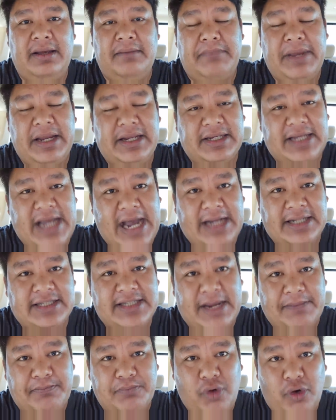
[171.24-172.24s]
เป็นการ
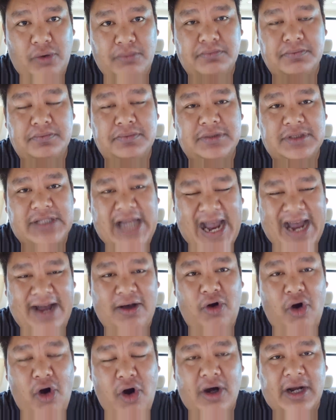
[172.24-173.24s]
จับกลุ่มจาก
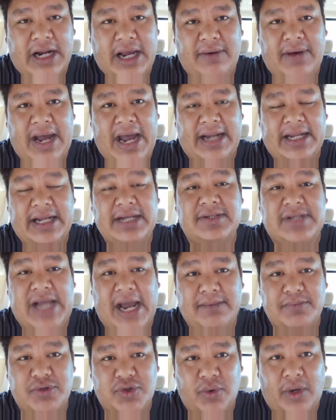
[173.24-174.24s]
ข้อกล่าวหาทั้ง
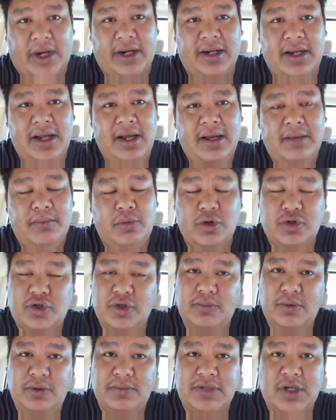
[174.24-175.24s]
3 ส่วน ผู้
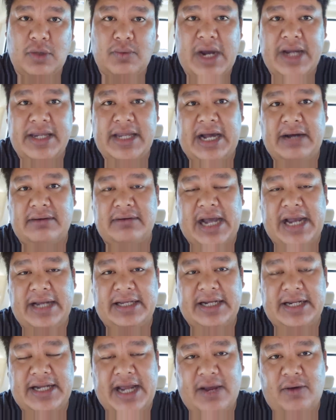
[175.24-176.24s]
ชุมนุมจะว่าอย่างไร
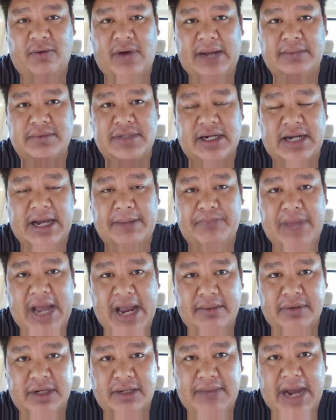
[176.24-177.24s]
ทนายความจะรับ
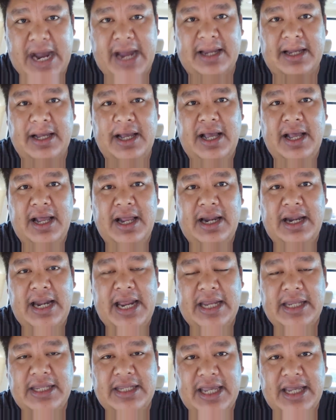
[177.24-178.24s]
ได้หรือไม่
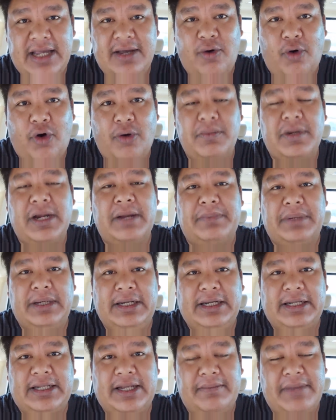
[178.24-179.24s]
และยิ่งโหมกระ
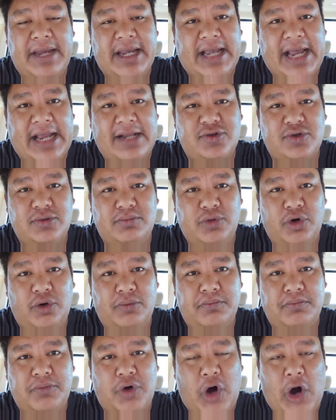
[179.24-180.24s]
พือทำให้การชุมนุ
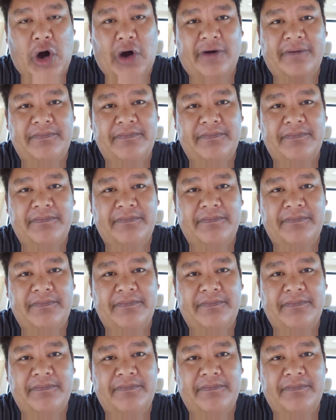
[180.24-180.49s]
มของ